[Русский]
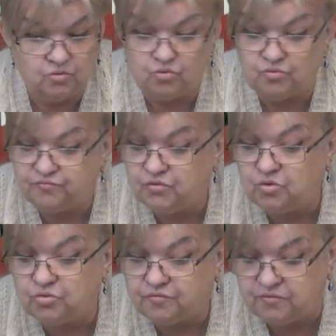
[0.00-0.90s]
Но ну,
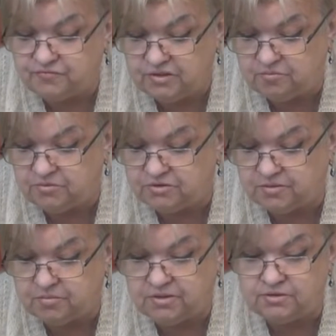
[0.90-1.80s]
вдруг вы с ними
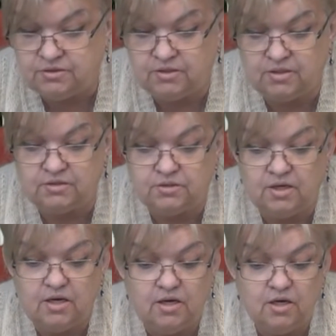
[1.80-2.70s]
соблазнились.